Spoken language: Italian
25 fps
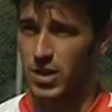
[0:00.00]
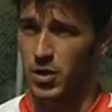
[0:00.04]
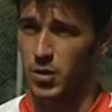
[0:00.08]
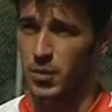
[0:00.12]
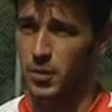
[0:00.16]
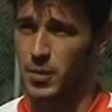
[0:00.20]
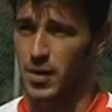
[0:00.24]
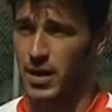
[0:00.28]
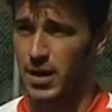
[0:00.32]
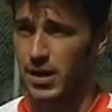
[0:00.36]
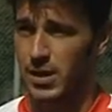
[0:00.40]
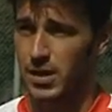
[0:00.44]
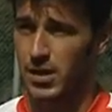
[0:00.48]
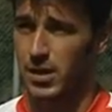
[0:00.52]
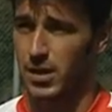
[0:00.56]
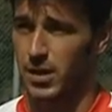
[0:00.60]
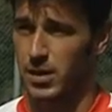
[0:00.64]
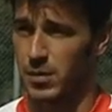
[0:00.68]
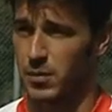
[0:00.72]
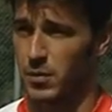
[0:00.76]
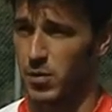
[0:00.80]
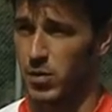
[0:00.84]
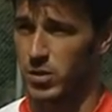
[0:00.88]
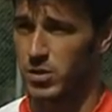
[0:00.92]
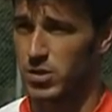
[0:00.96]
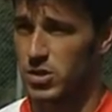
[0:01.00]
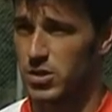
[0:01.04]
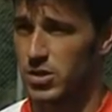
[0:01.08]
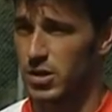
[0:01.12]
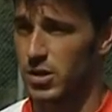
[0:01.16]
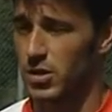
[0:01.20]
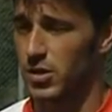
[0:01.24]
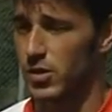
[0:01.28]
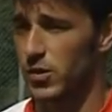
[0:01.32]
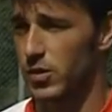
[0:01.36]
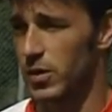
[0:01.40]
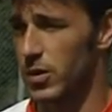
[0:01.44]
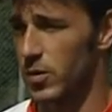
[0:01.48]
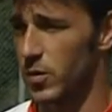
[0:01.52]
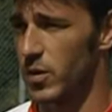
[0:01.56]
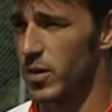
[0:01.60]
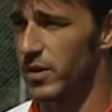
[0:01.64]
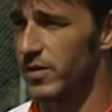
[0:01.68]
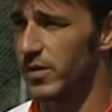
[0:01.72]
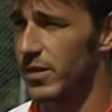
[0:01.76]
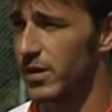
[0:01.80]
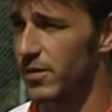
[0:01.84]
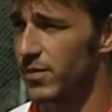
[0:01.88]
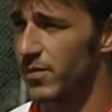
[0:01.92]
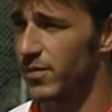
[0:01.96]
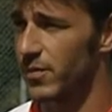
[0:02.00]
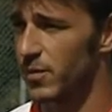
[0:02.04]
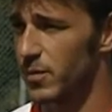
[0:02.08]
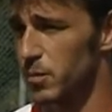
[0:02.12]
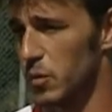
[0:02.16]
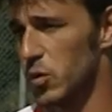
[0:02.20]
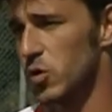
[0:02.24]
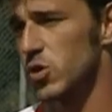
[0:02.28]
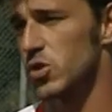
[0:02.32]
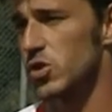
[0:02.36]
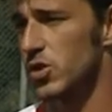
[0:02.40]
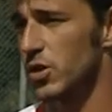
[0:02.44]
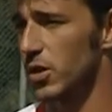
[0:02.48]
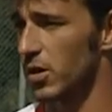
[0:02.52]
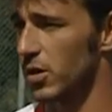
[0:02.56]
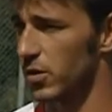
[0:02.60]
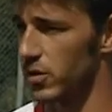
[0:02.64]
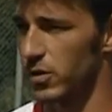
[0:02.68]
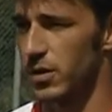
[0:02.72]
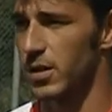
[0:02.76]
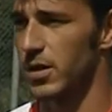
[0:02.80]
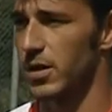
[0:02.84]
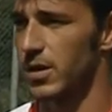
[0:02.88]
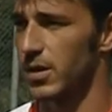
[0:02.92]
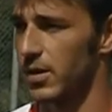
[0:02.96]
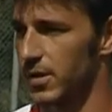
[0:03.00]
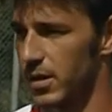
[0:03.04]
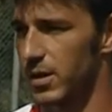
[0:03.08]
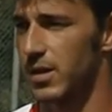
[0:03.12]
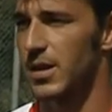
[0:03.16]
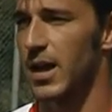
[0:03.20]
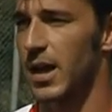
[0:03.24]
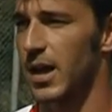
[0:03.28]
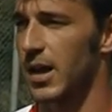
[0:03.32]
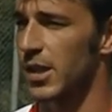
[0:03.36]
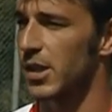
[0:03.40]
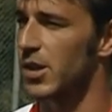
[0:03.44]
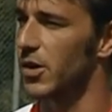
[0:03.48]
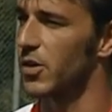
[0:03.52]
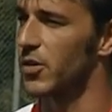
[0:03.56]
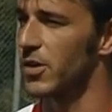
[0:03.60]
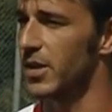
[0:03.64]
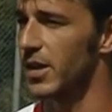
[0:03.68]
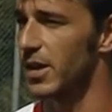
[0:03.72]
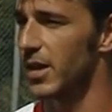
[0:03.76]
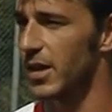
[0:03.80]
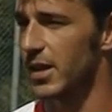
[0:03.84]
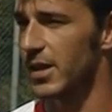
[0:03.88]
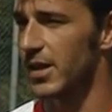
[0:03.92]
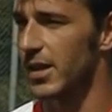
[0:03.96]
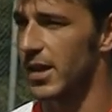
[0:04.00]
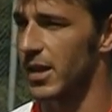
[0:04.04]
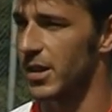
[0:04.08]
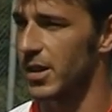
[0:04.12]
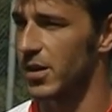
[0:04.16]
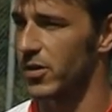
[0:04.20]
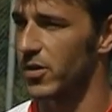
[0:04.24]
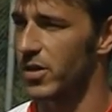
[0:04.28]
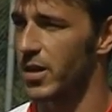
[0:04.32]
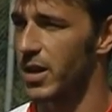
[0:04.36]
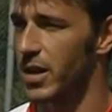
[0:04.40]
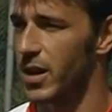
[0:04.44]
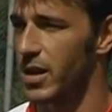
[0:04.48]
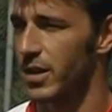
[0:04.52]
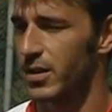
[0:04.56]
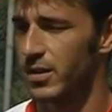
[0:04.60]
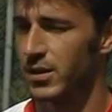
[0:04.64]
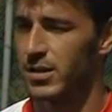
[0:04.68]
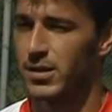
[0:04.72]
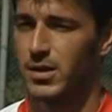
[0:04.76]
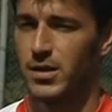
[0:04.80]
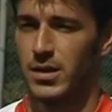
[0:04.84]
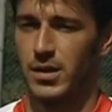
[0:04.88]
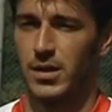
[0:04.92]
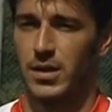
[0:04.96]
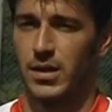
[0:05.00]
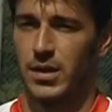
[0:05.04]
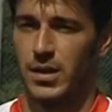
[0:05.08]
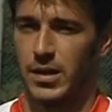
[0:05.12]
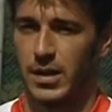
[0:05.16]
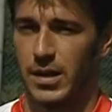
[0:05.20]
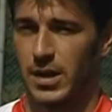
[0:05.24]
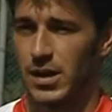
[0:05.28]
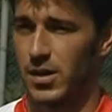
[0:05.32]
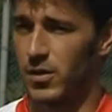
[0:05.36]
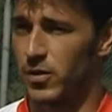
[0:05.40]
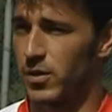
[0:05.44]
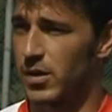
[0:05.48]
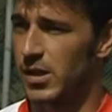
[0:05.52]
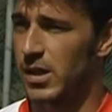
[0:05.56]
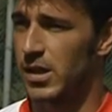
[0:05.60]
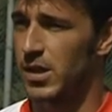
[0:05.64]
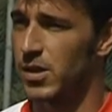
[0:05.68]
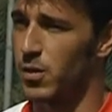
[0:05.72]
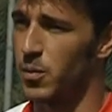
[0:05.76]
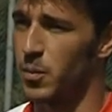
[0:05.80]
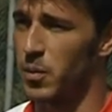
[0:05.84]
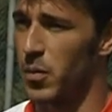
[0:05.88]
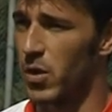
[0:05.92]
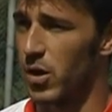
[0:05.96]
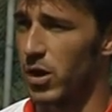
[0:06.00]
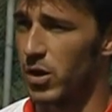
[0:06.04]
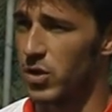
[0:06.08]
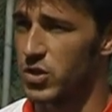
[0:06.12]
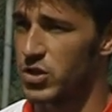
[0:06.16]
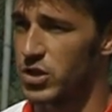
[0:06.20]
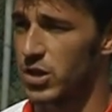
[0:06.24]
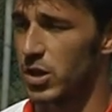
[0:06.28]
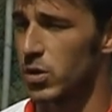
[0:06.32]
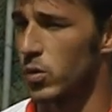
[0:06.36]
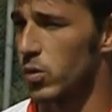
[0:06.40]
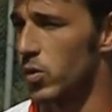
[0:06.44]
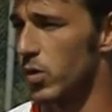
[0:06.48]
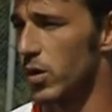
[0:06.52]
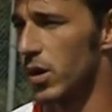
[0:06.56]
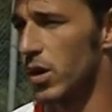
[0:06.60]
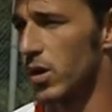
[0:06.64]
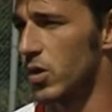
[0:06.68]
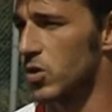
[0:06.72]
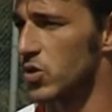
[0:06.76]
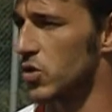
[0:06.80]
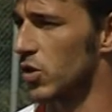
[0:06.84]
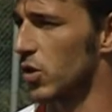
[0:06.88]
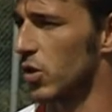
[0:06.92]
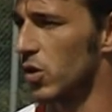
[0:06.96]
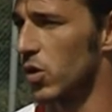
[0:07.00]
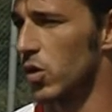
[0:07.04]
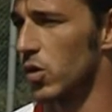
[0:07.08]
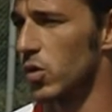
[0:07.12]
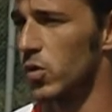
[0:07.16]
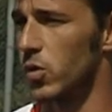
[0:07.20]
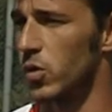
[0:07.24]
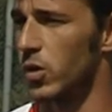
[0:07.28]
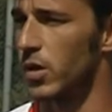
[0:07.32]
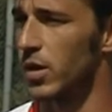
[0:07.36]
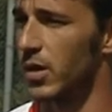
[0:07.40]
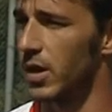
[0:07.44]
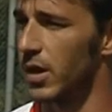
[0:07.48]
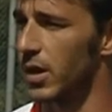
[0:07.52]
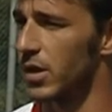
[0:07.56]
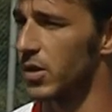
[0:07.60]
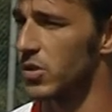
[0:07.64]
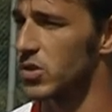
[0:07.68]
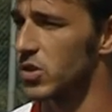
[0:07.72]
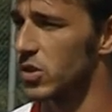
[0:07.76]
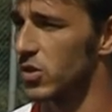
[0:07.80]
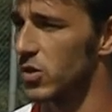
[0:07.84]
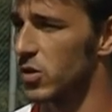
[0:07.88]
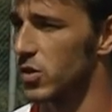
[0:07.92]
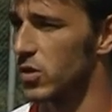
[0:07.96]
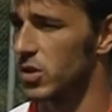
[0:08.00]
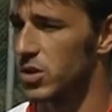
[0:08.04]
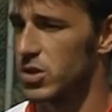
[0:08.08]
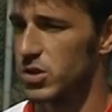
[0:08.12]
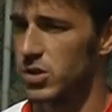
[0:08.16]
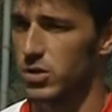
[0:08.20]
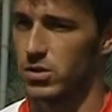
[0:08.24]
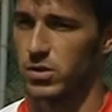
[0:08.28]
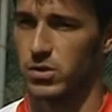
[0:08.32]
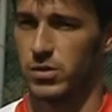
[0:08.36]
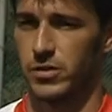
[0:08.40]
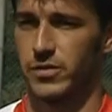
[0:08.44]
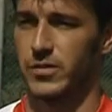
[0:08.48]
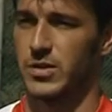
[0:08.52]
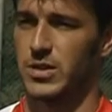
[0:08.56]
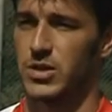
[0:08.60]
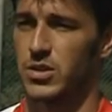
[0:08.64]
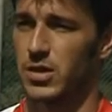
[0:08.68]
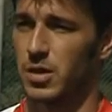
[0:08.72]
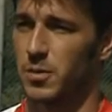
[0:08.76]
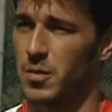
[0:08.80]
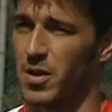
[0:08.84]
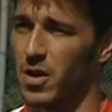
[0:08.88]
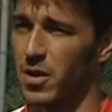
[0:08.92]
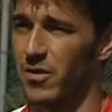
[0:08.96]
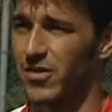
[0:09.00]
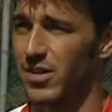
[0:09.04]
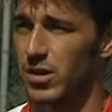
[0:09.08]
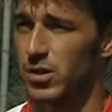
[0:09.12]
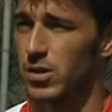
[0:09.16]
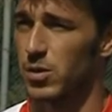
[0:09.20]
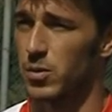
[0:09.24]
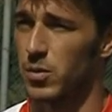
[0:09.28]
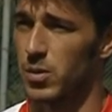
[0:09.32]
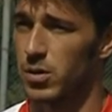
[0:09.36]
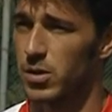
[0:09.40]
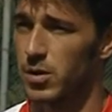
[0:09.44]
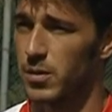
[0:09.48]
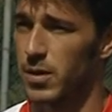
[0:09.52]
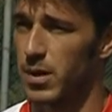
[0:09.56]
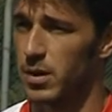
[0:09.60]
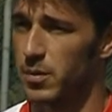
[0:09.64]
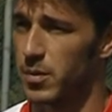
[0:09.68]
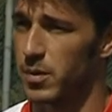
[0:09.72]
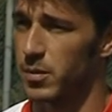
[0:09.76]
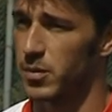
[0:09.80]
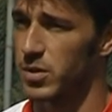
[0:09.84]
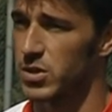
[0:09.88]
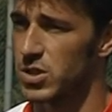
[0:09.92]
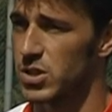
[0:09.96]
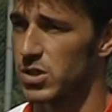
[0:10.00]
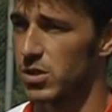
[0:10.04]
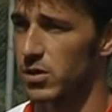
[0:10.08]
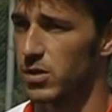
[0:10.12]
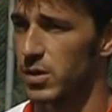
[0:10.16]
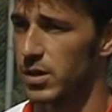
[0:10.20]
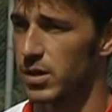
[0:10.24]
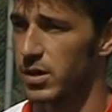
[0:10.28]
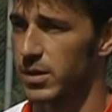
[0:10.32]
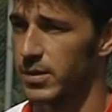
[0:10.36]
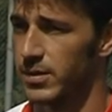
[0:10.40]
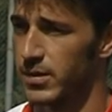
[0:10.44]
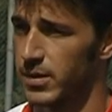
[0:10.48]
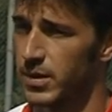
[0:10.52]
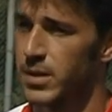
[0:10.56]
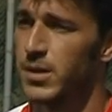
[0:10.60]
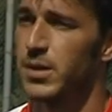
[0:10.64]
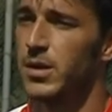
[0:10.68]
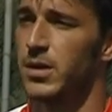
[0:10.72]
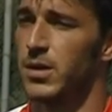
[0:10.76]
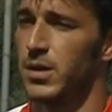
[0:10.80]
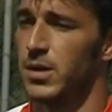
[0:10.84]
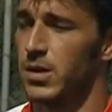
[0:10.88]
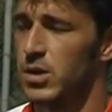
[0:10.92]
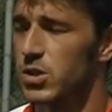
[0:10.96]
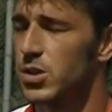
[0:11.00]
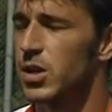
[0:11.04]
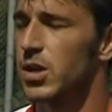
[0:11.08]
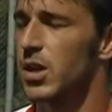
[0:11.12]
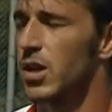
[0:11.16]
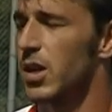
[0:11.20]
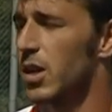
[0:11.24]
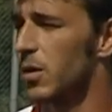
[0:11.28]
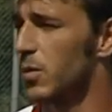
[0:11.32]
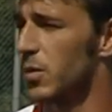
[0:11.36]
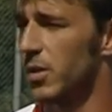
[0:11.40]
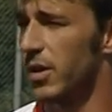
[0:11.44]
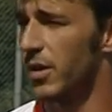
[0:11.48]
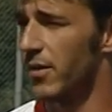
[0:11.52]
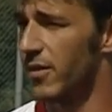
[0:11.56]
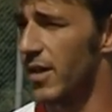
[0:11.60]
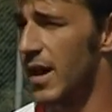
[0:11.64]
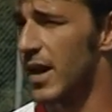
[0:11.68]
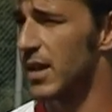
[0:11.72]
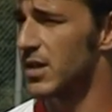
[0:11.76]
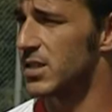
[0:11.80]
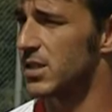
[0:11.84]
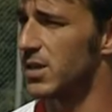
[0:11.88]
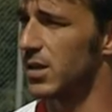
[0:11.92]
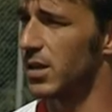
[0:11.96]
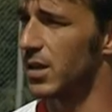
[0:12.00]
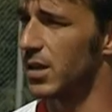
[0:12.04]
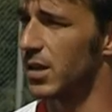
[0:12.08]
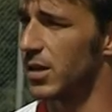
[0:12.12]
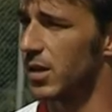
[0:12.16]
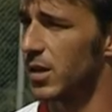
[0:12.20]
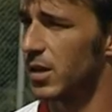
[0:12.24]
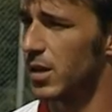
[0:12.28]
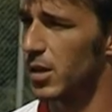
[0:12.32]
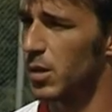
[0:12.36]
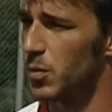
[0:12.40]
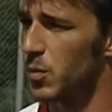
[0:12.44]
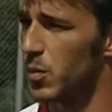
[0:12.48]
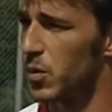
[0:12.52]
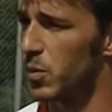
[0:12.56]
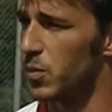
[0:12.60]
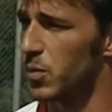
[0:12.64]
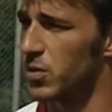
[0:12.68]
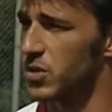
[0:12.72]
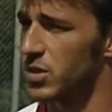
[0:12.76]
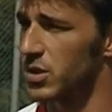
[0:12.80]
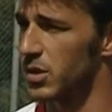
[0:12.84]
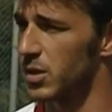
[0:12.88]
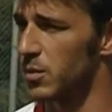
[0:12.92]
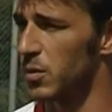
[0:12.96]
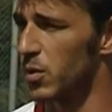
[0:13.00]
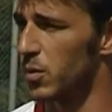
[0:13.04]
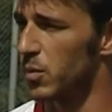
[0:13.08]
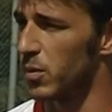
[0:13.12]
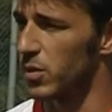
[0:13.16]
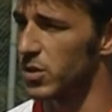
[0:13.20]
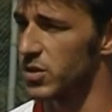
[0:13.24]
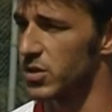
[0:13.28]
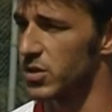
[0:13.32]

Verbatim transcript: comprati molti giocatori nuovi, molti giocatori da categoria e di categoria, che uniti un po' all'ossatura, allo zoccolo duro dell'anno scorso, visto che abbiamo fatto molto bene in promozione, cercheremo di levarsi il più possibile un po' di